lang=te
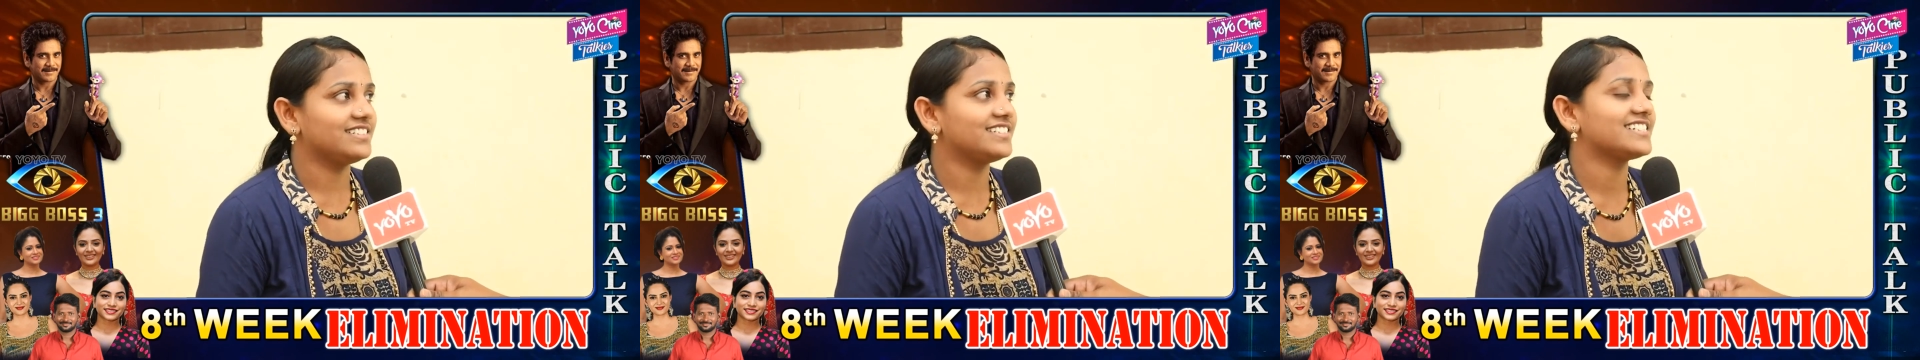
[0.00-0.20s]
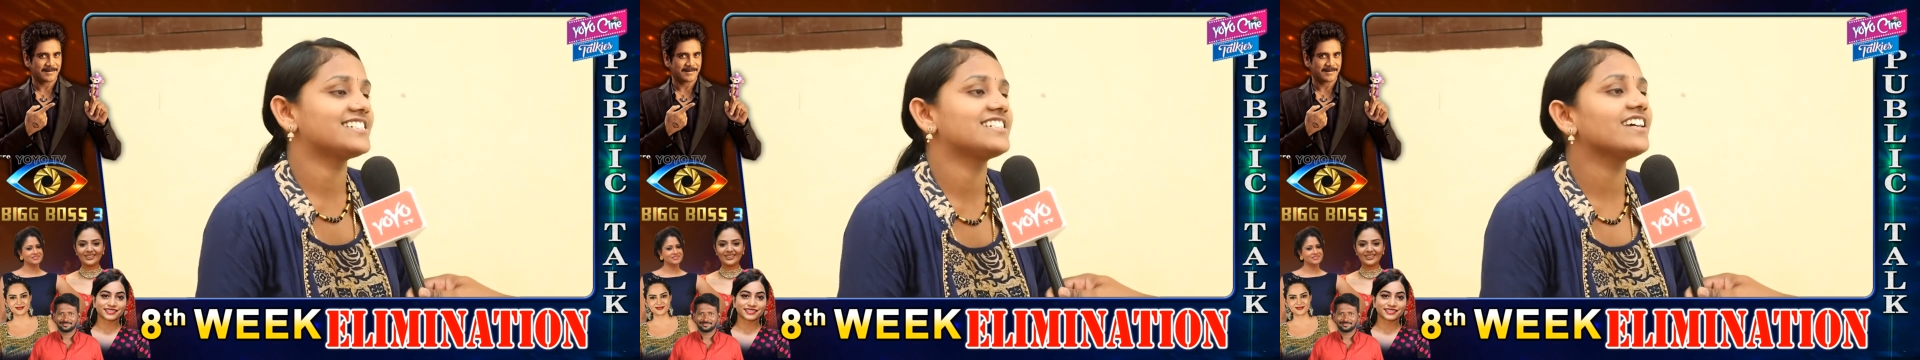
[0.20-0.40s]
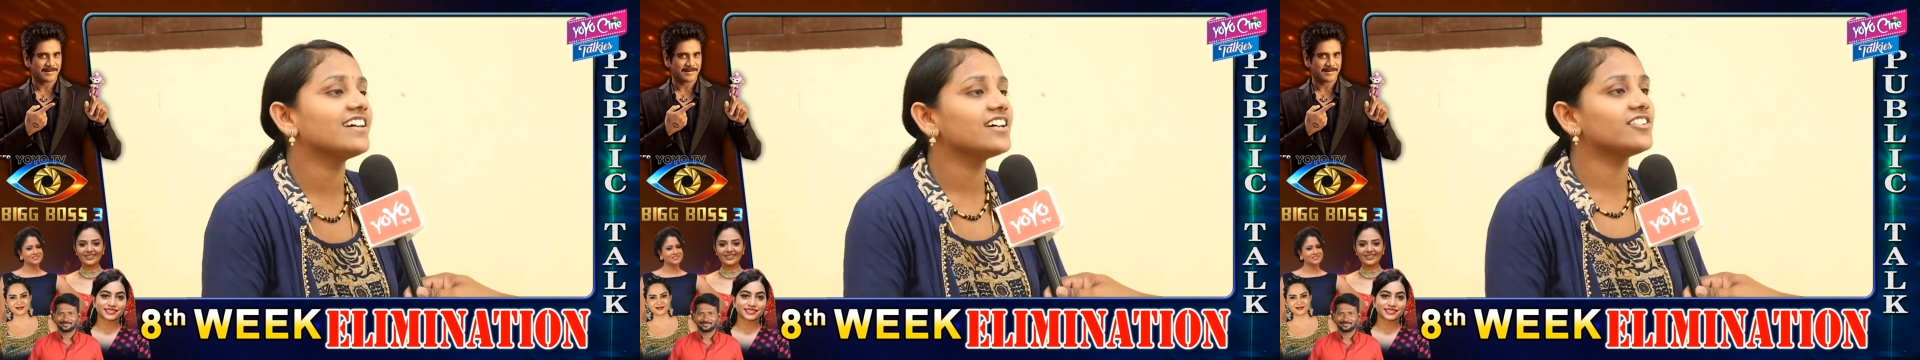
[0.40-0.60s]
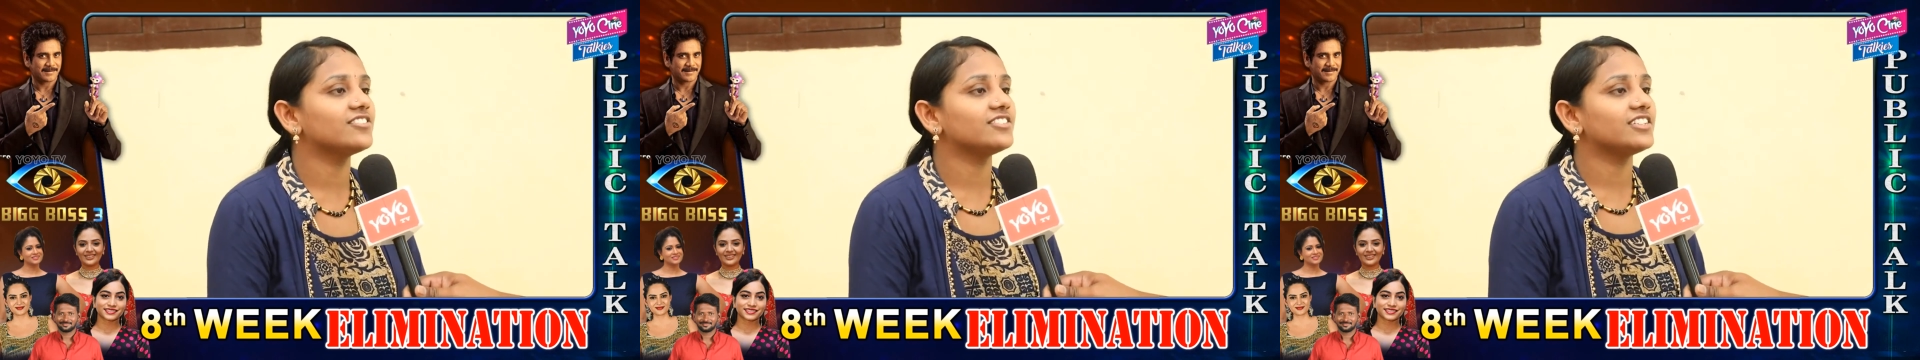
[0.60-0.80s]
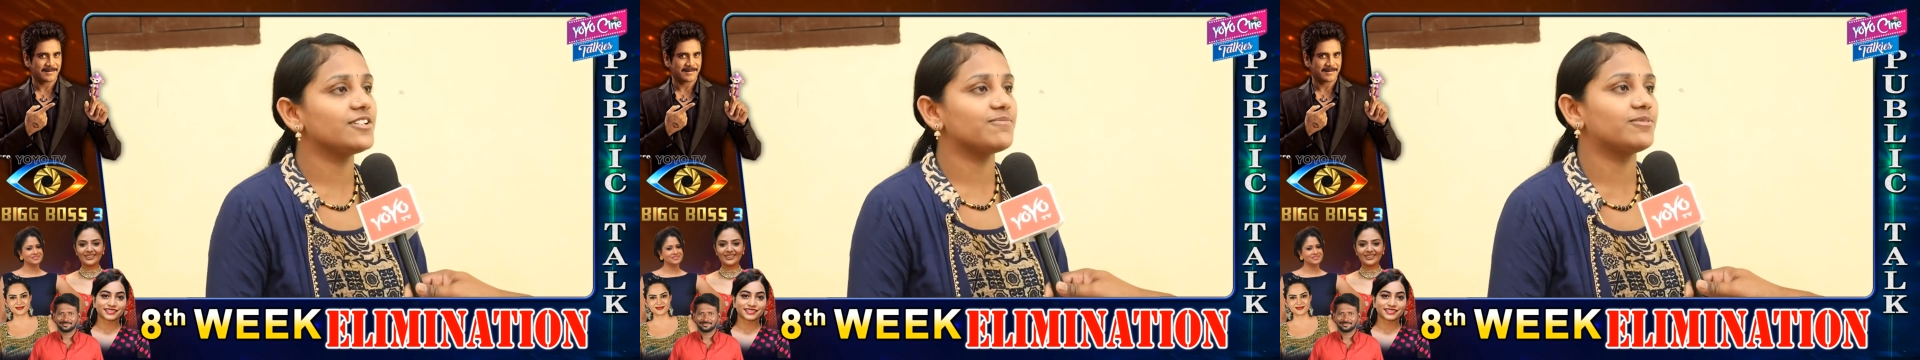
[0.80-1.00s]
ఇంట్రెస్టింగ్ గా
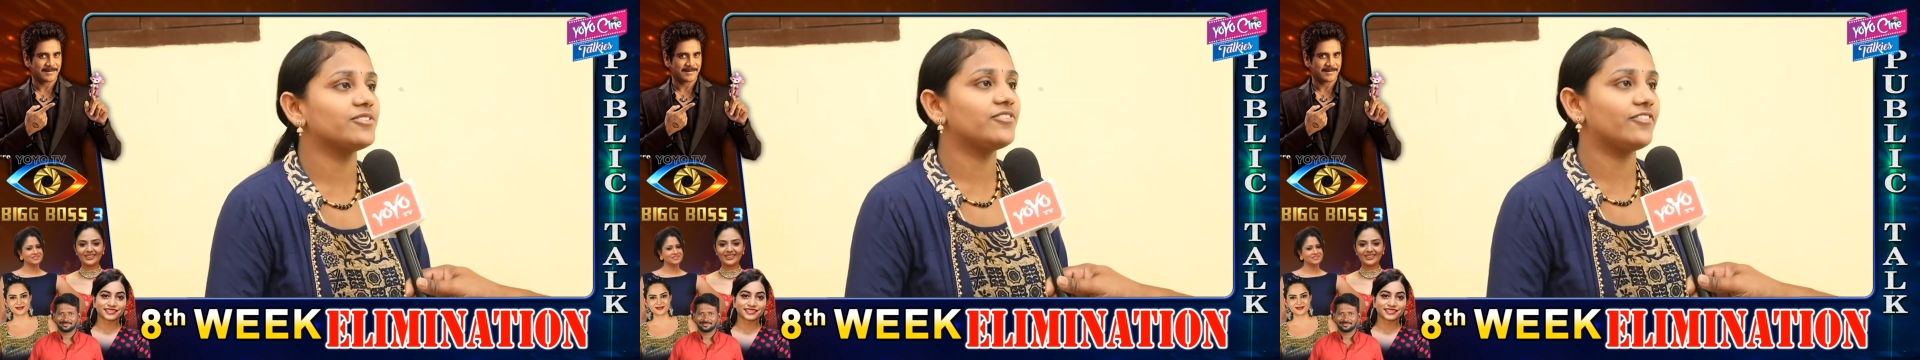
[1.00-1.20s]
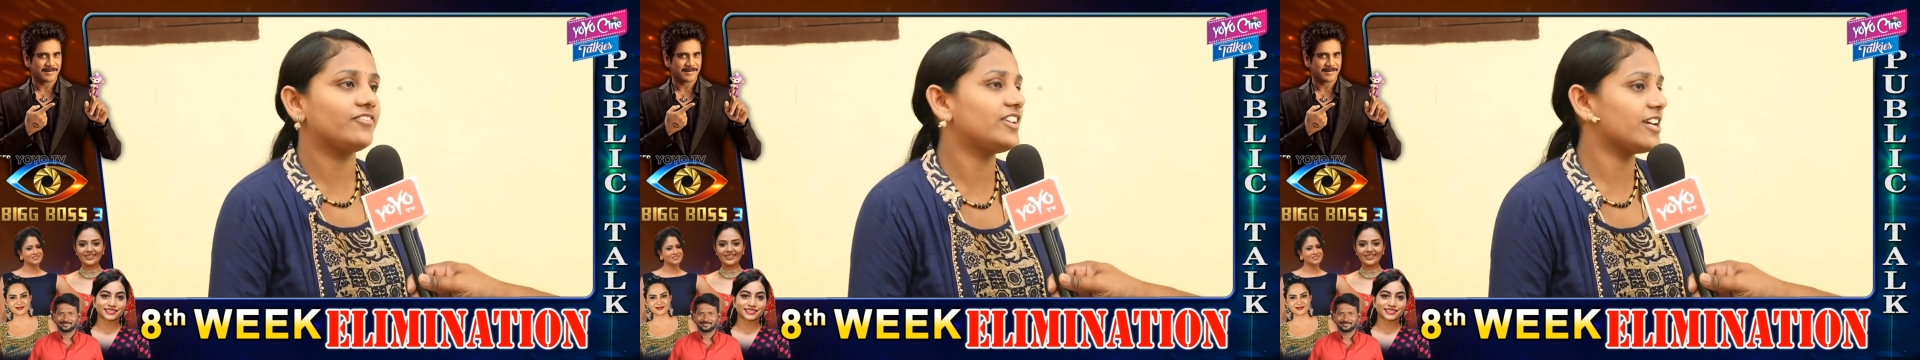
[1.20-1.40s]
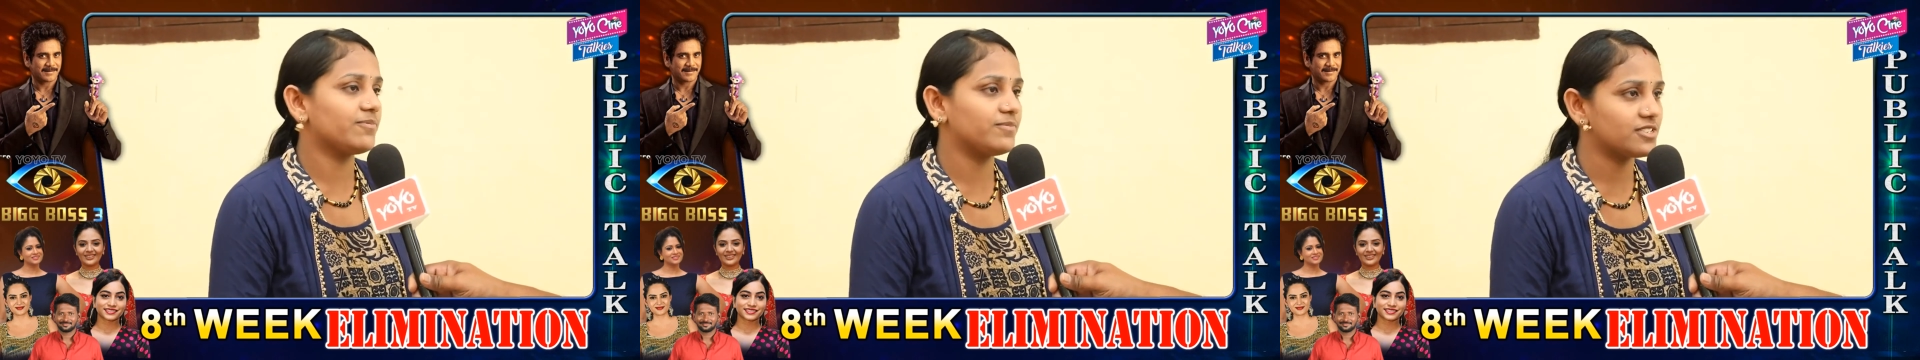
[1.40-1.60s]
ఉంది ఇప్పుడు ఫిఫ్టీ